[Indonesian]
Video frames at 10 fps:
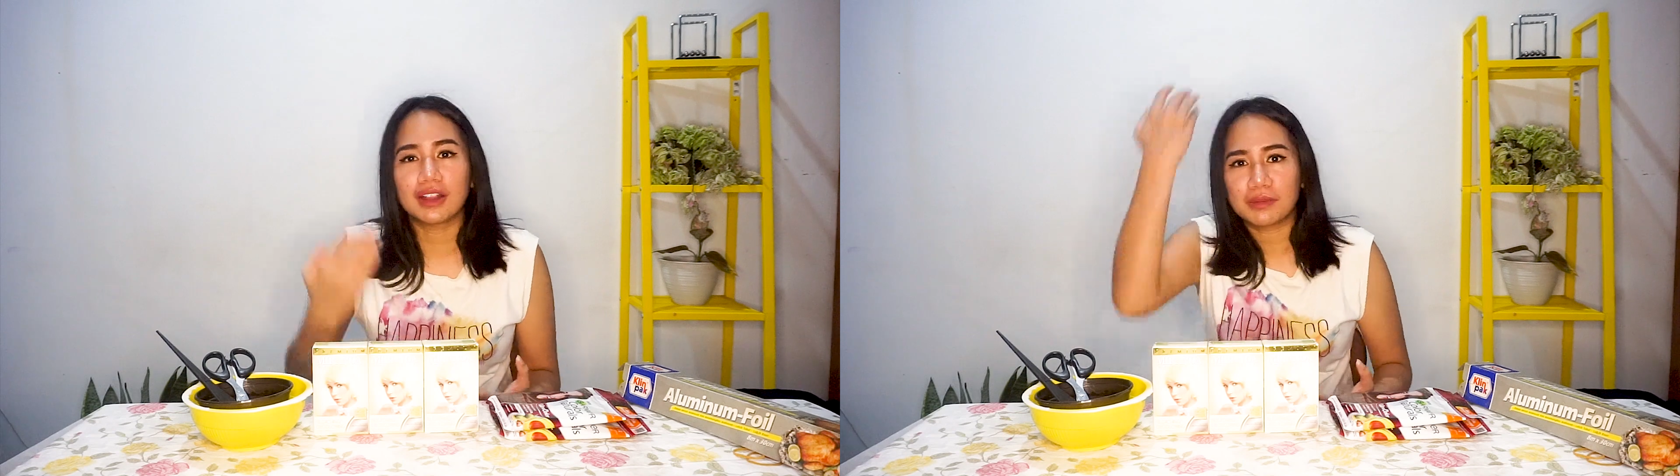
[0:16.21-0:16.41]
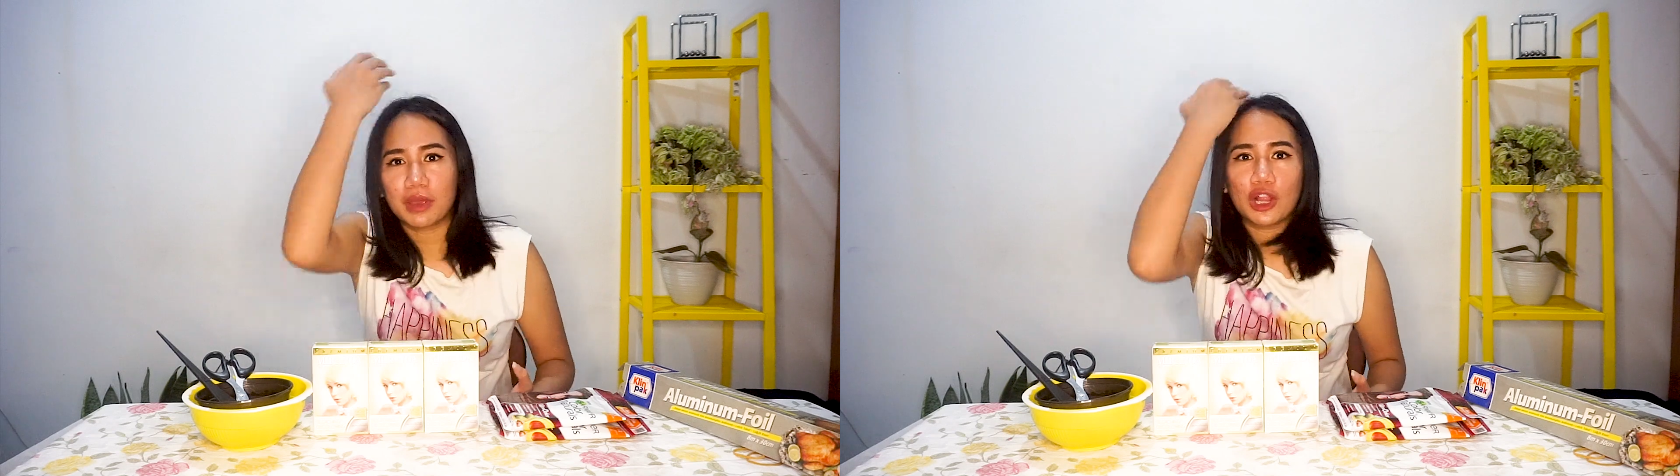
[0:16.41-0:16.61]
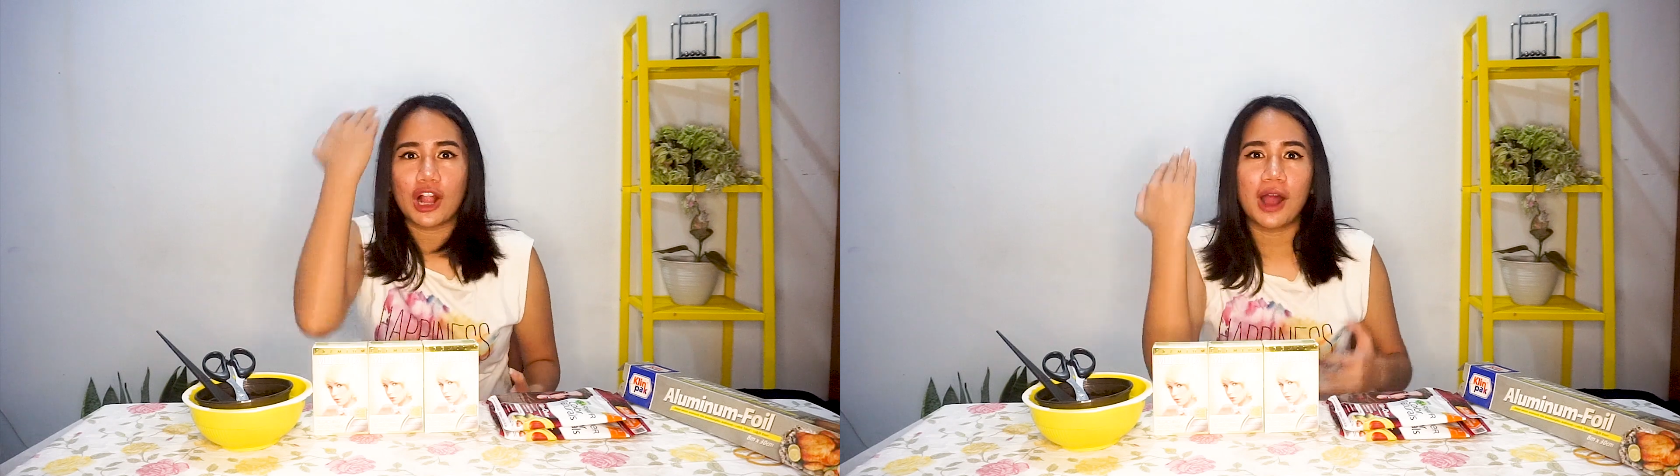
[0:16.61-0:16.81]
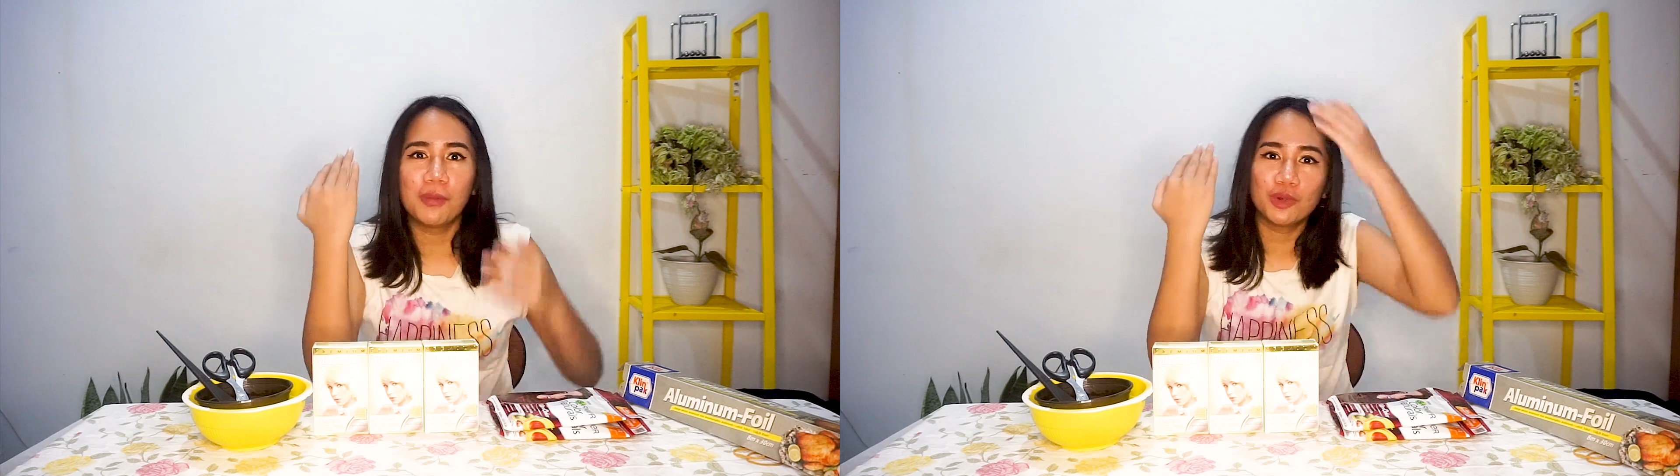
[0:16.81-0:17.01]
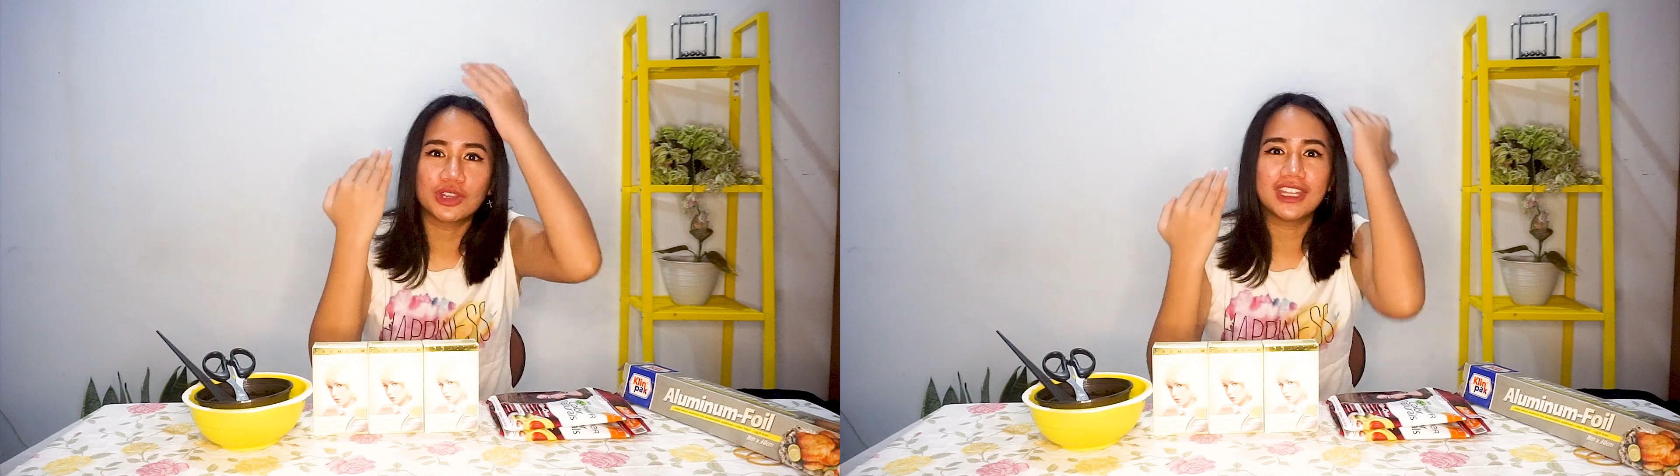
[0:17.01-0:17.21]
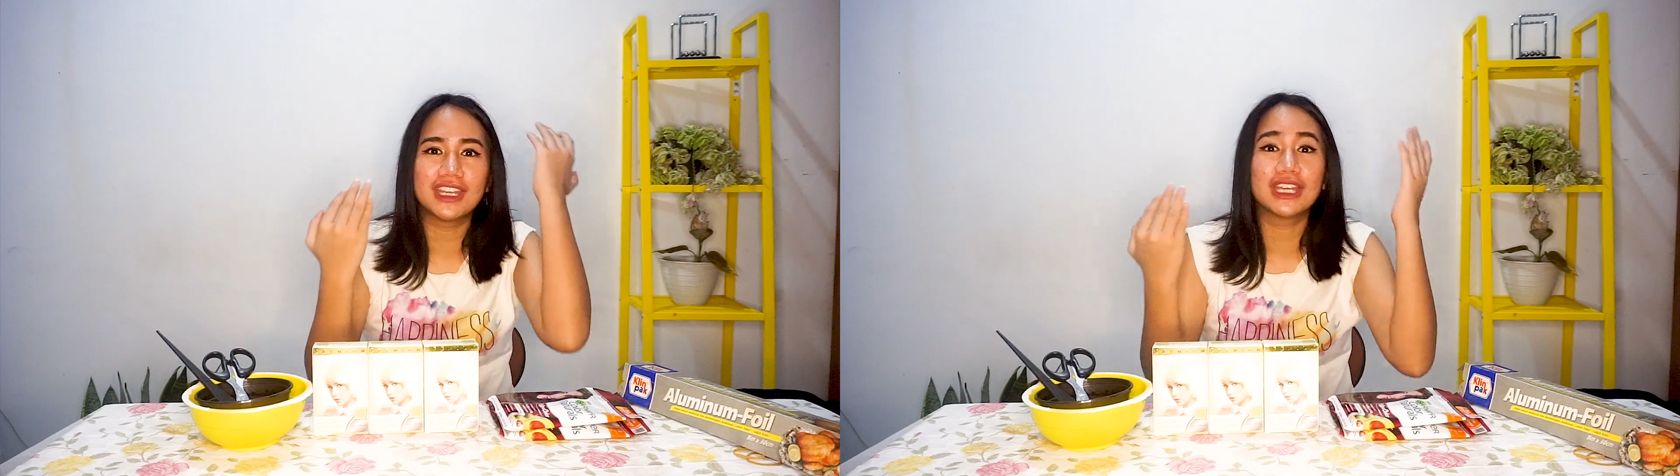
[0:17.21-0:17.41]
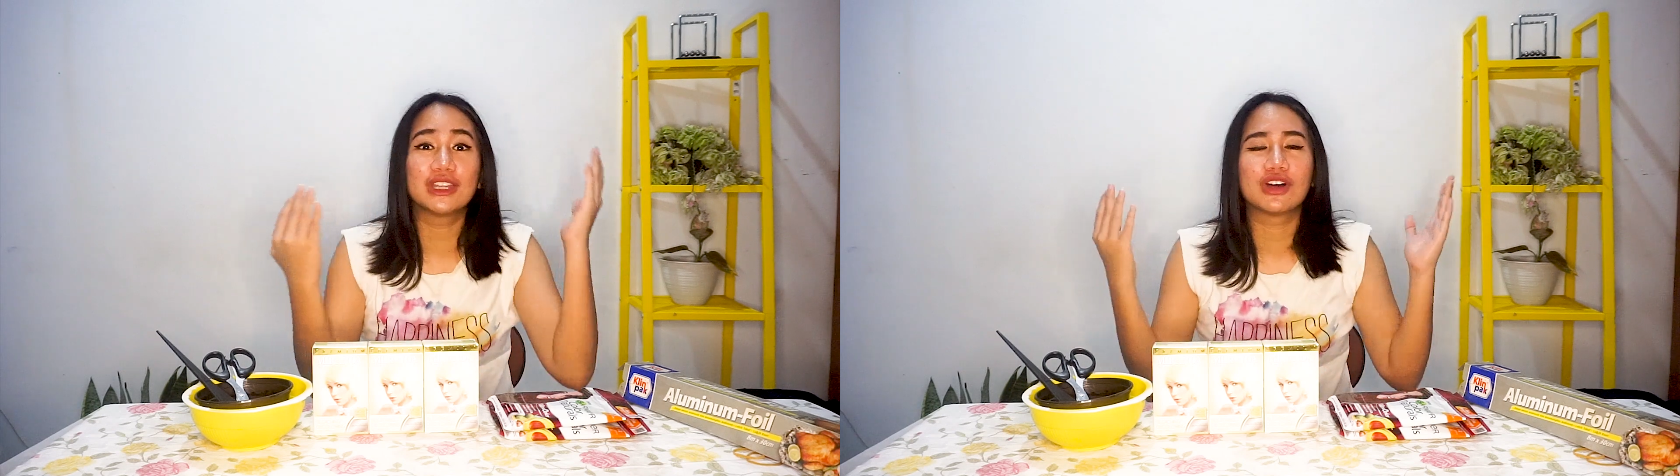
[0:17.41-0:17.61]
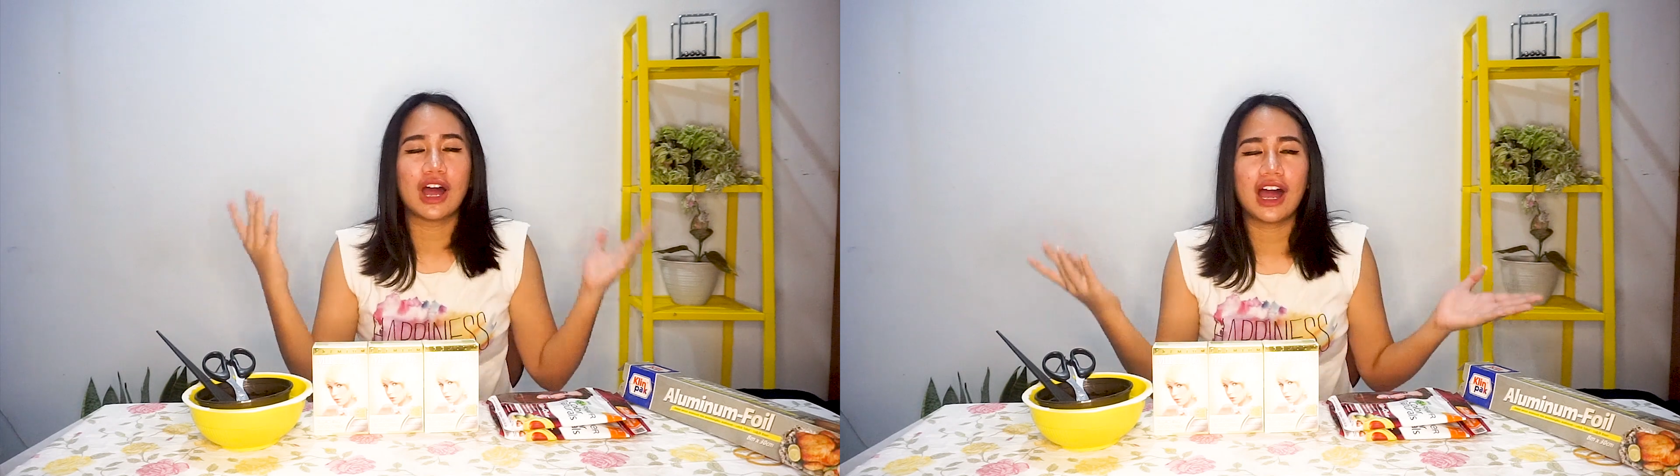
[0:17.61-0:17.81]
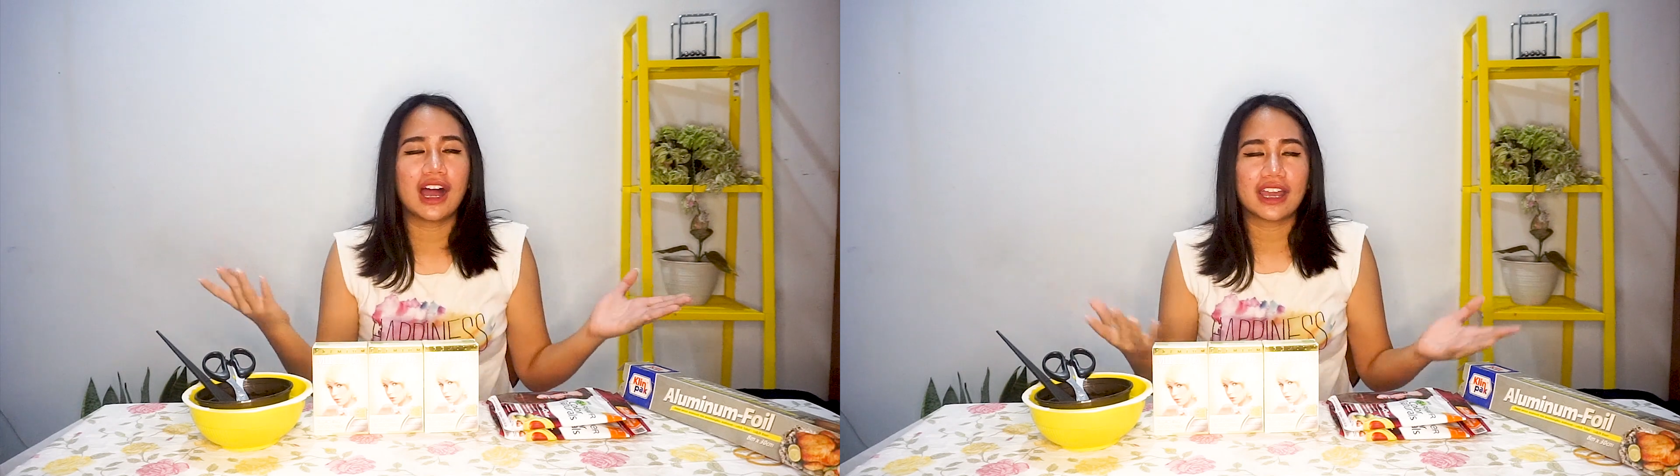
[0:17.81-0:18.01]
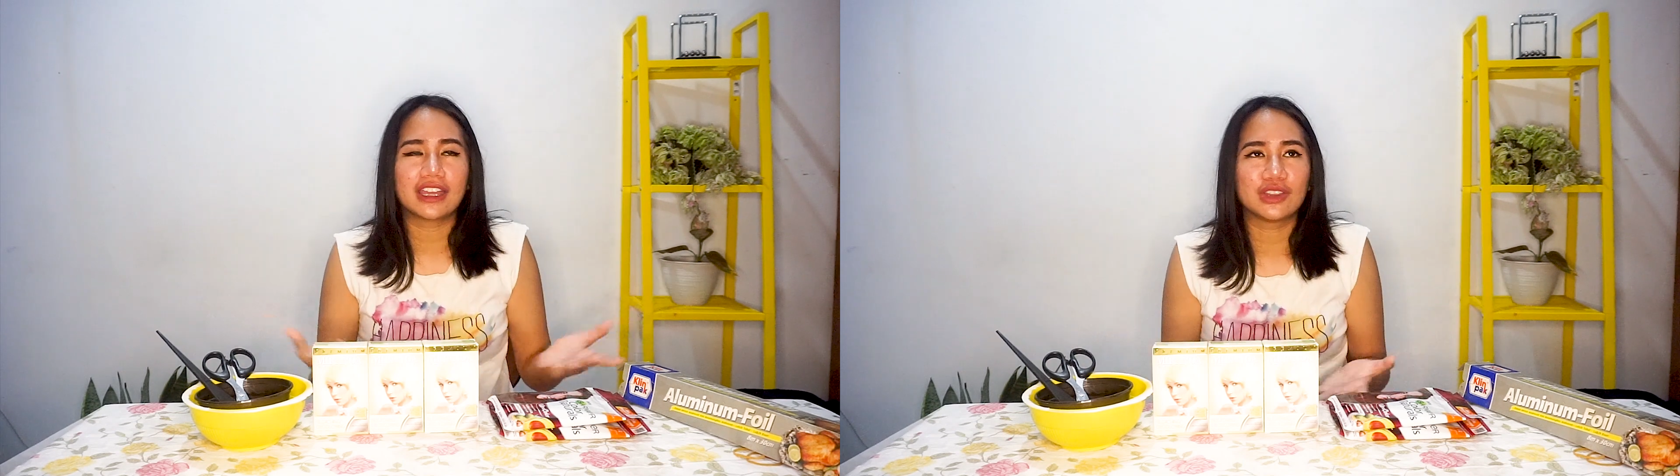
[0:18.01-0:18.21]
merah putih gitu nggak
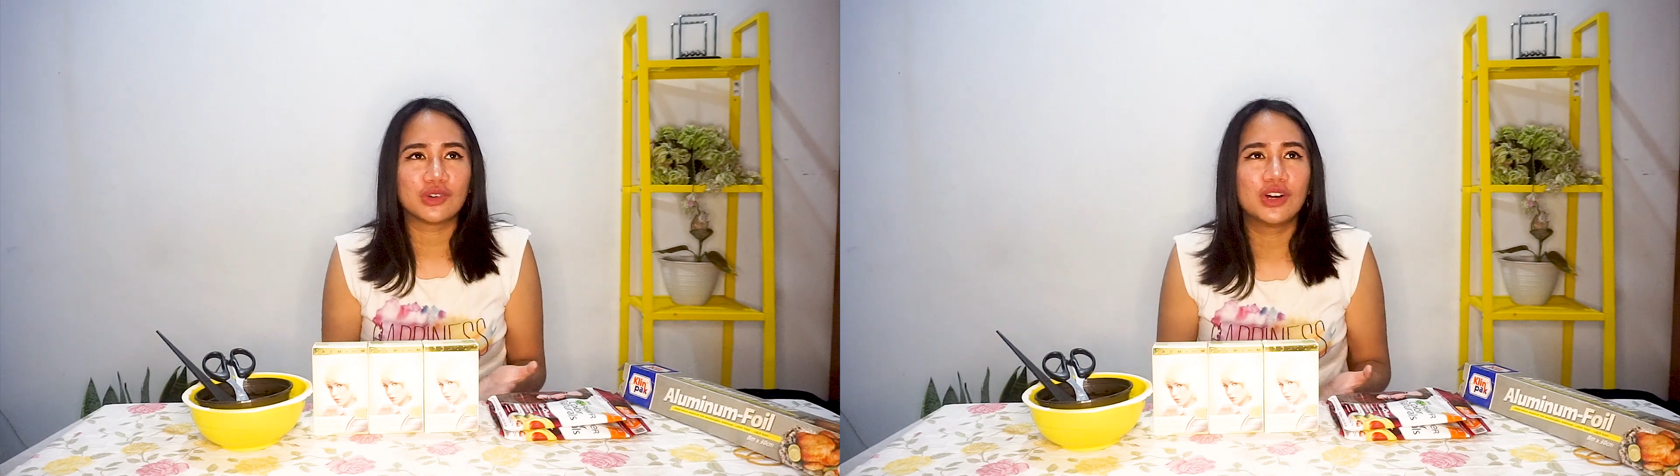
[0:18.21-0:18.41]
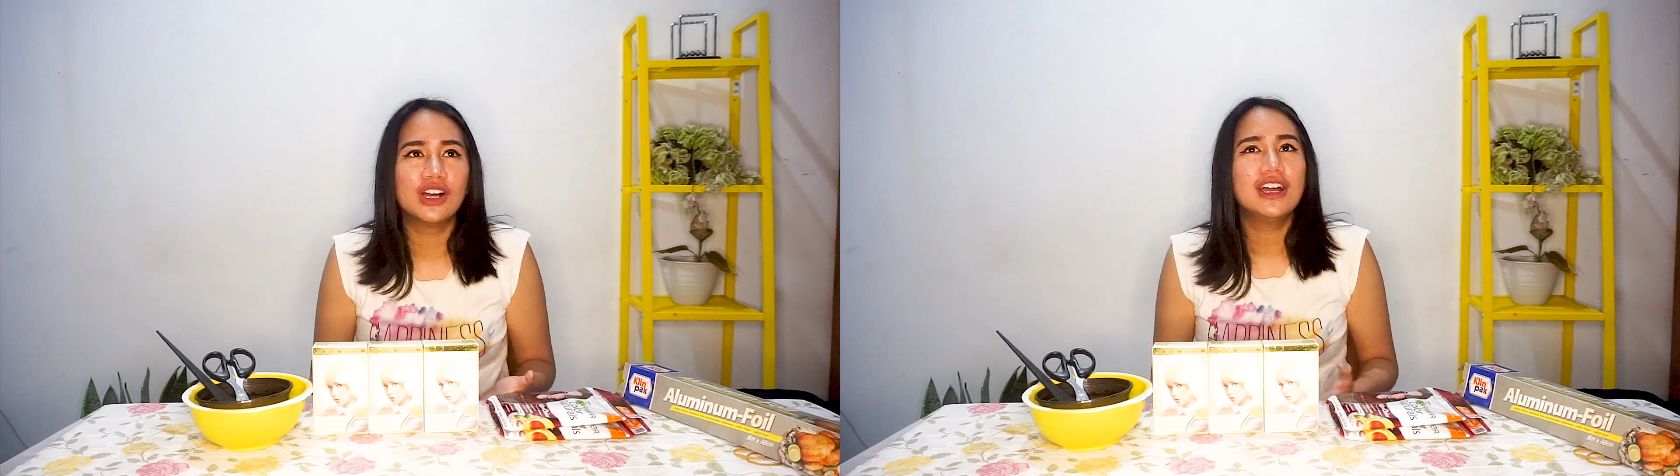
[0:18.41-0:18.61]
kayak gitu.